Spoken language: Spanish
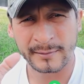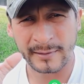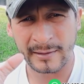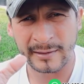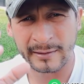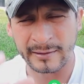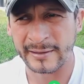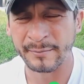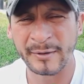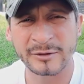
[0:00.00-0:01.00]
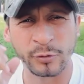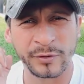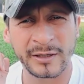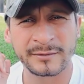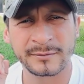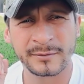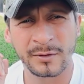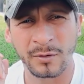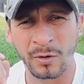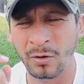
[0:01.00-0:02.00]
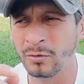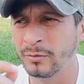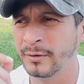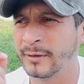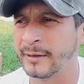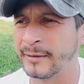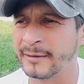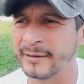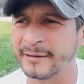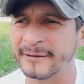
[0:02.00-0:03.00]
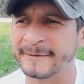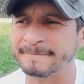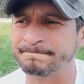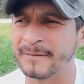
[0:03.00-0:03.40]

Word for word: eh, hematuria o eh,